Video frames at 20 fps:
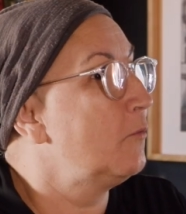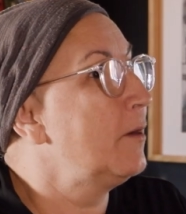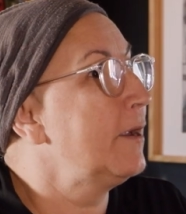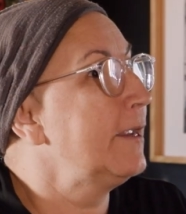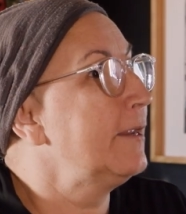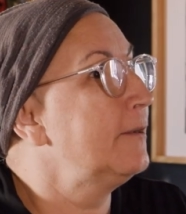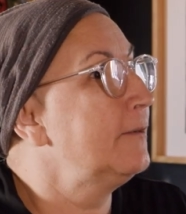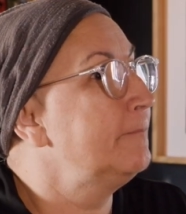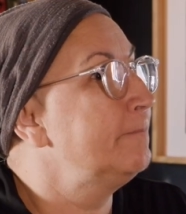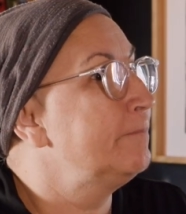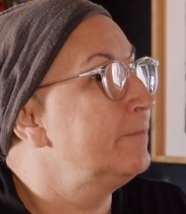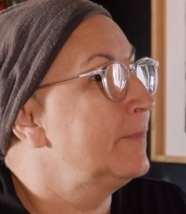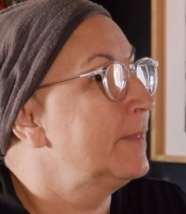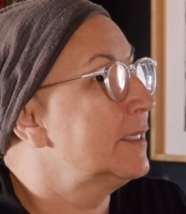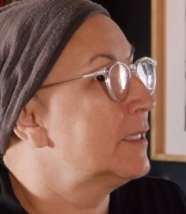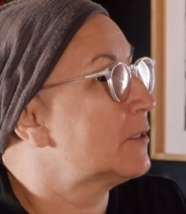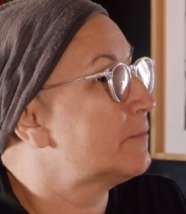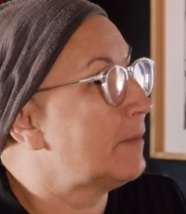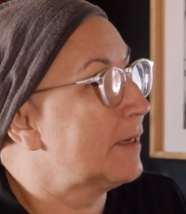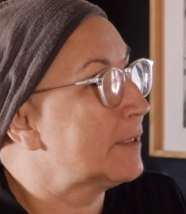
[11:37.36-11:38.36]
loin, là.
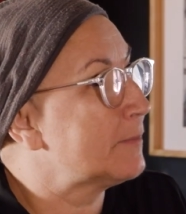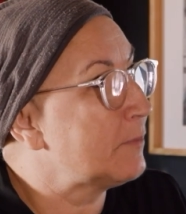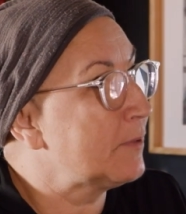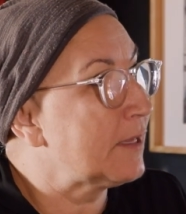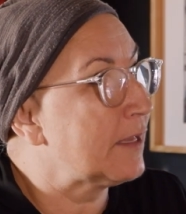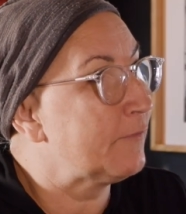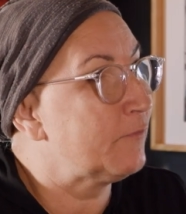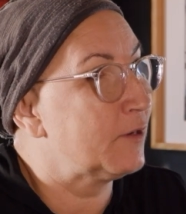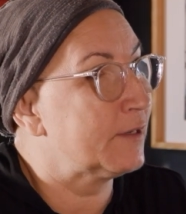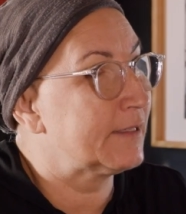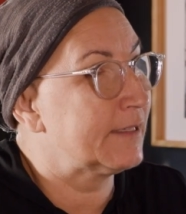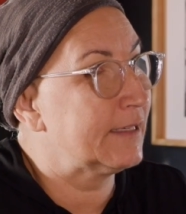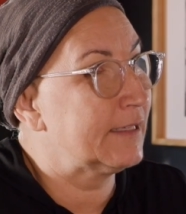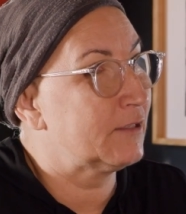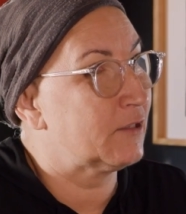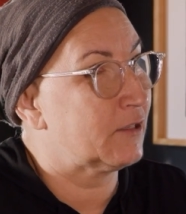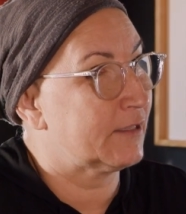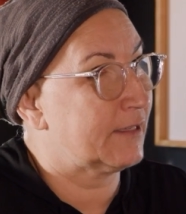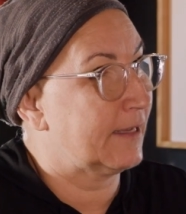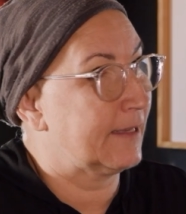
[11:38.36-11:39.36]
Je pense pas que les voisins
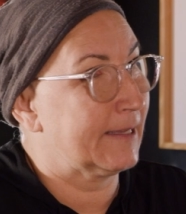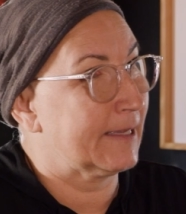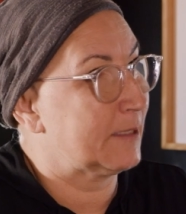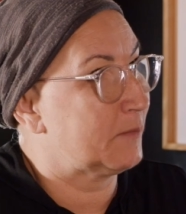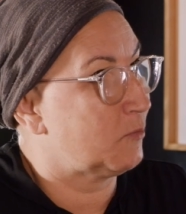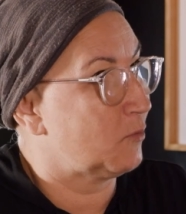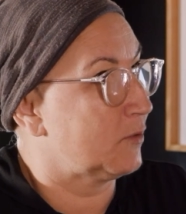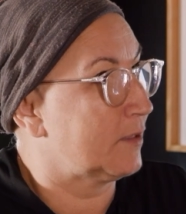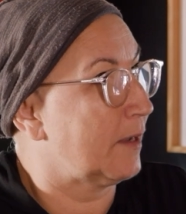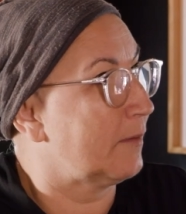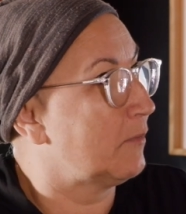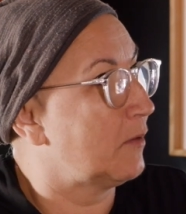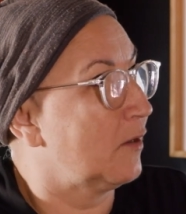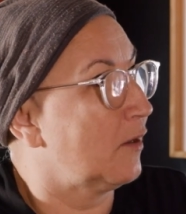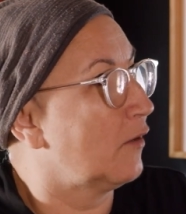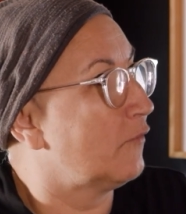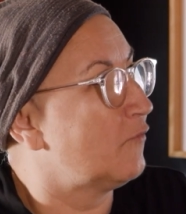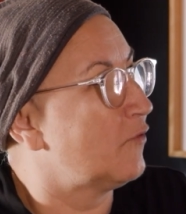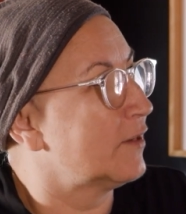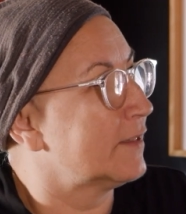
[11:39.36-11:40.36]
se sentent responsables de
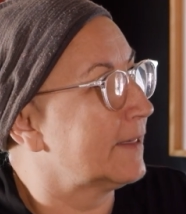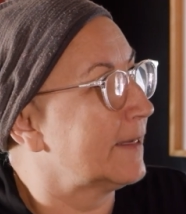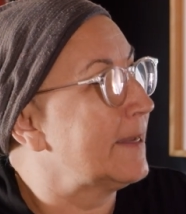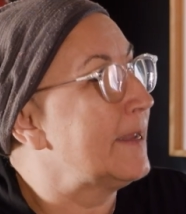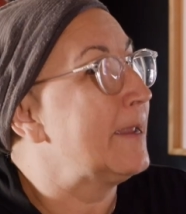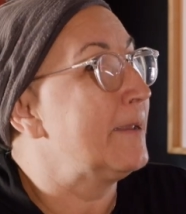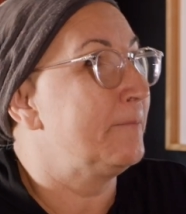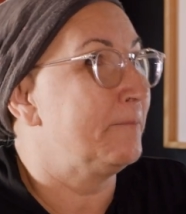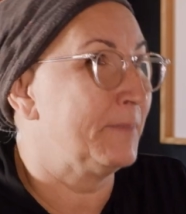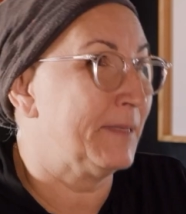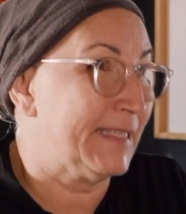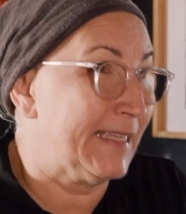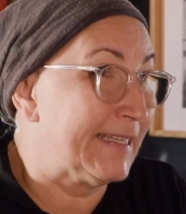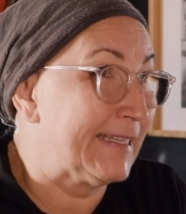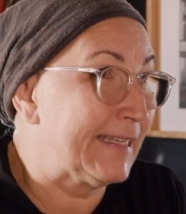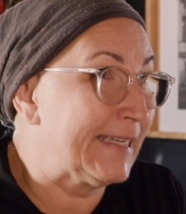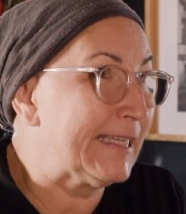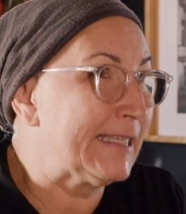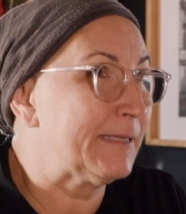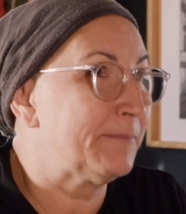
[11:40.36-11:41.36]
leurs voisins. C'est
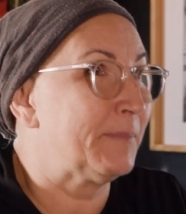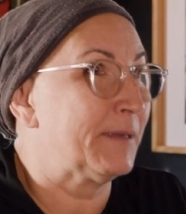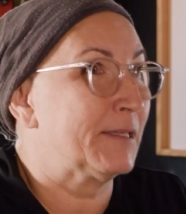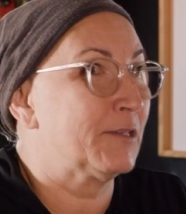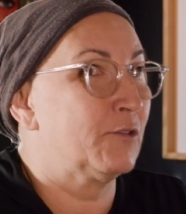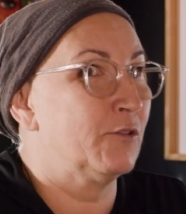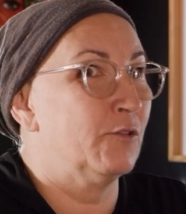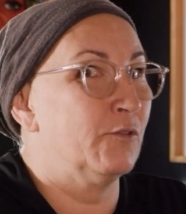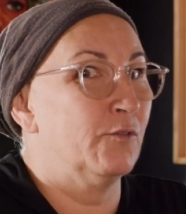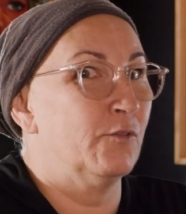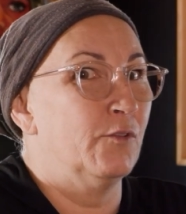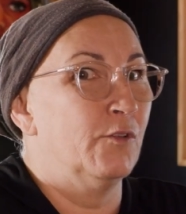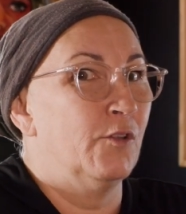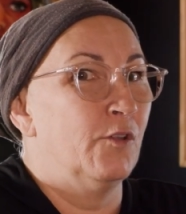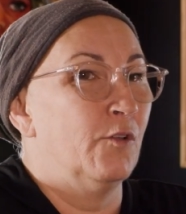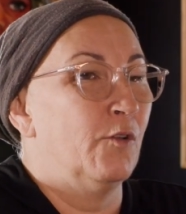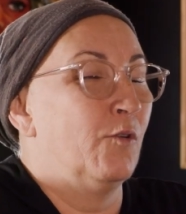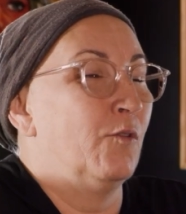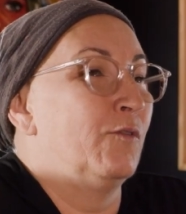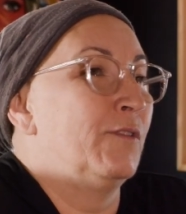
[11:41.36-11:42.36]
triste parce que
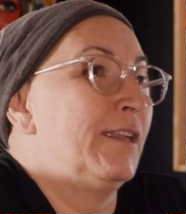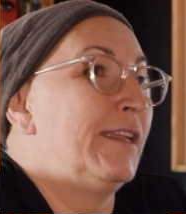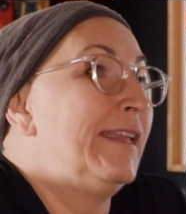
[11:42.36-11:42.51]
on